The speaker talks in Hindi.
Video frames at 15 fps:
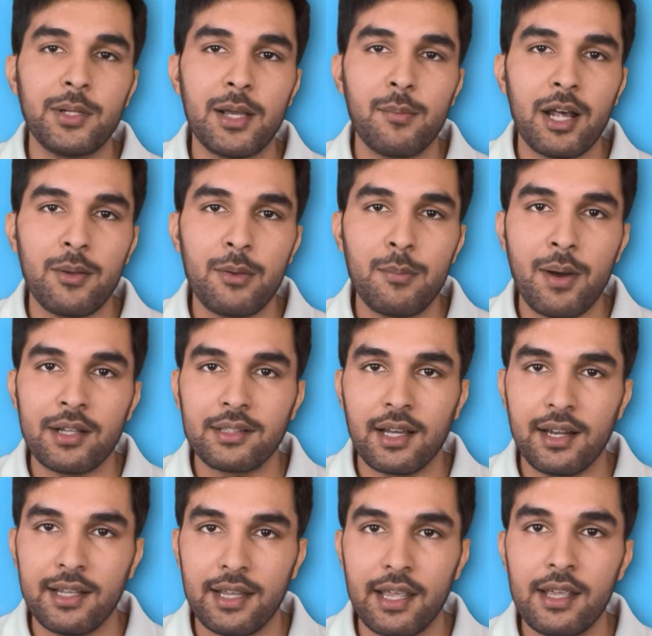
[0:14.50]
के बारे में बात
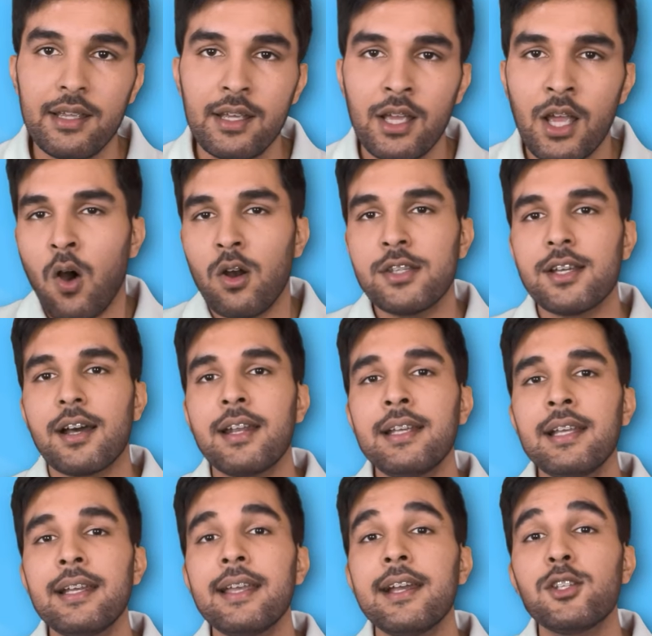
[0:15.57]
करेंगे और जानेंगे
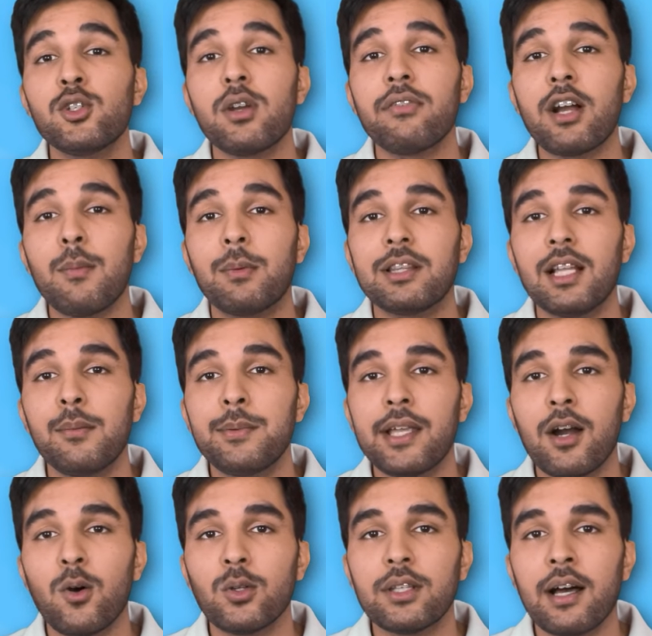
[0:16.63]
कि एच का मतलब क्या
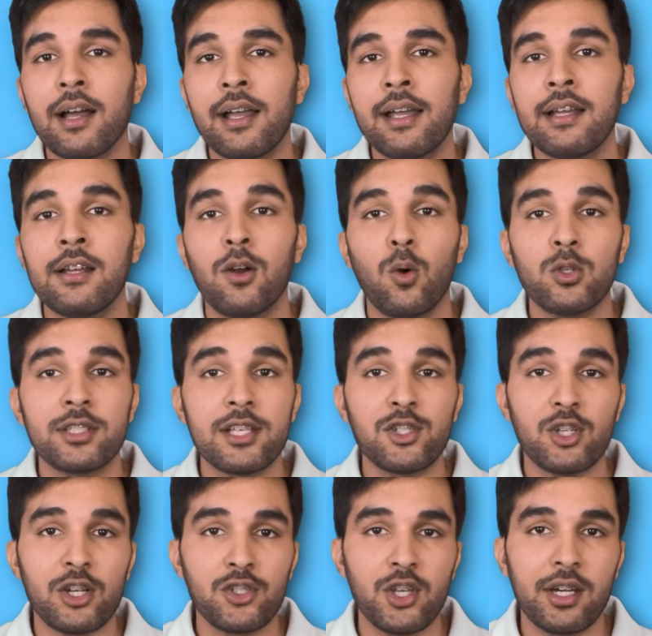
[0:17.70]
होता है उसके
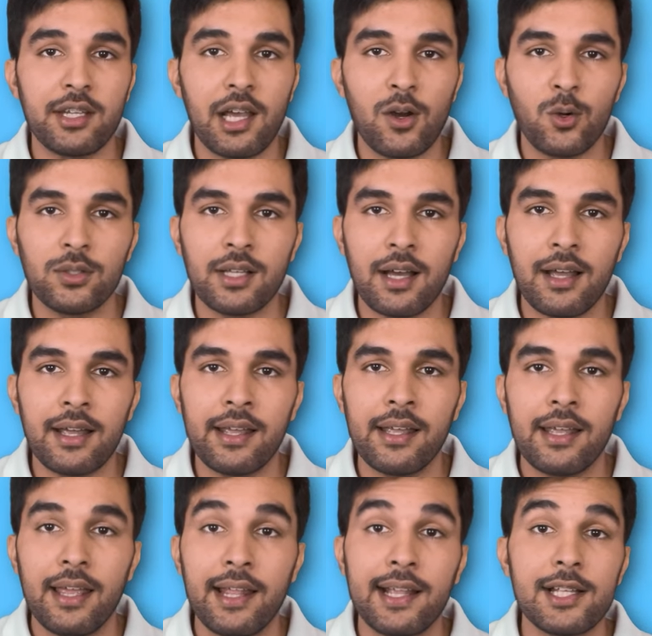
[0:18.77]
स्ट्रक्चर क्या होता है
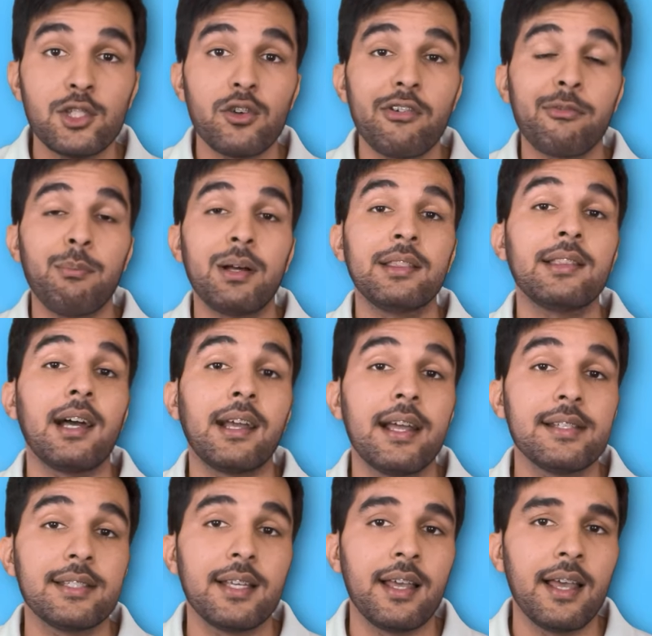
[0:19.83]
एक एच बनता
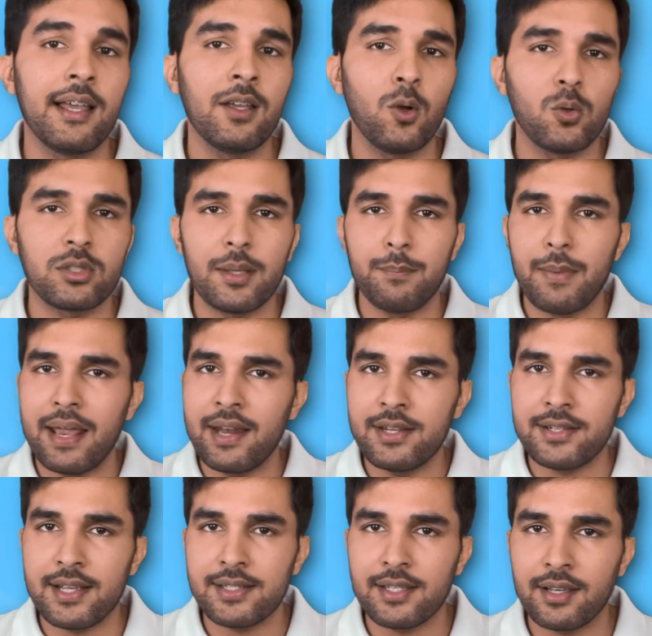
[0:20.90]
कैसे है उसे मैनेज
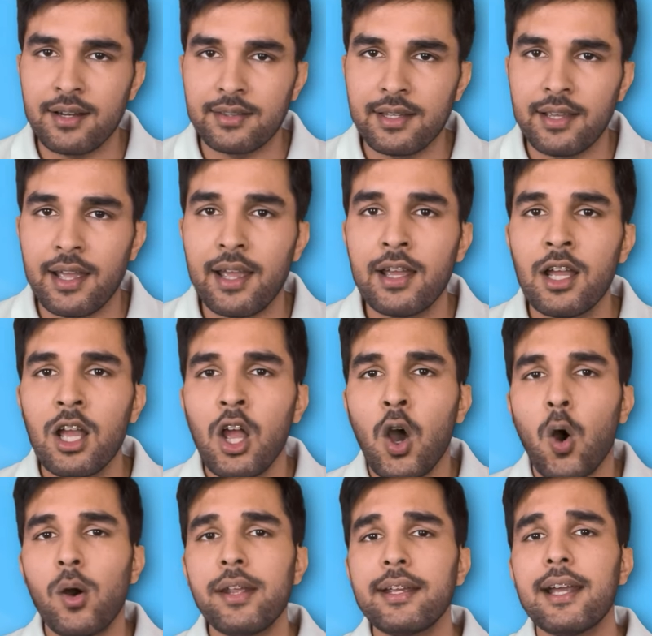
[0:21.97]
कैसे करते हैं
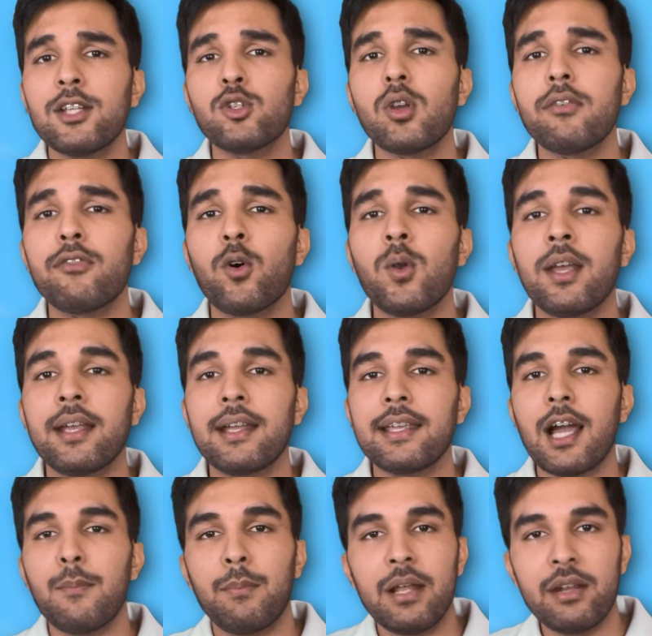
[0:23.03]
और एक एच होने के क्या
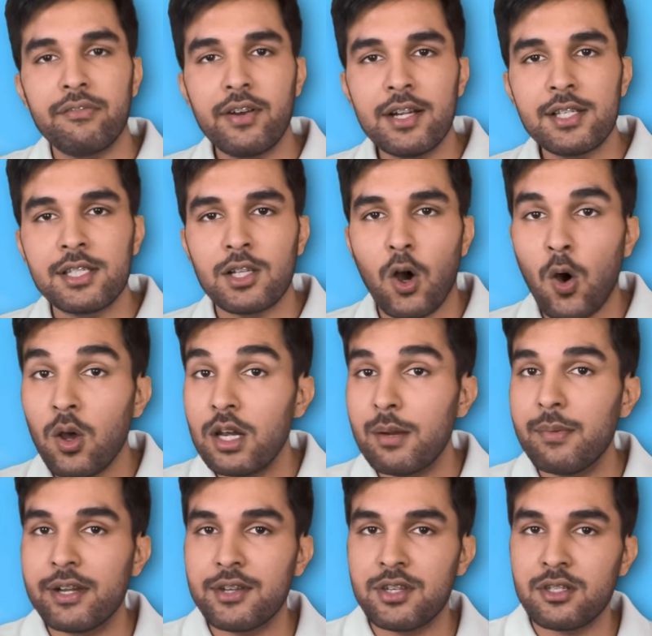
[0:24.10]
बेनिफिट्स और
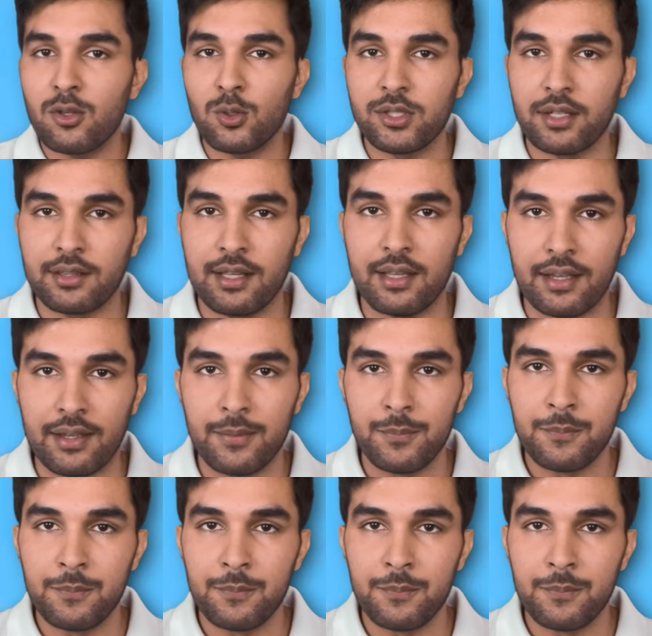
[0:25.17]
लिमिटेशंस हो सकते हैं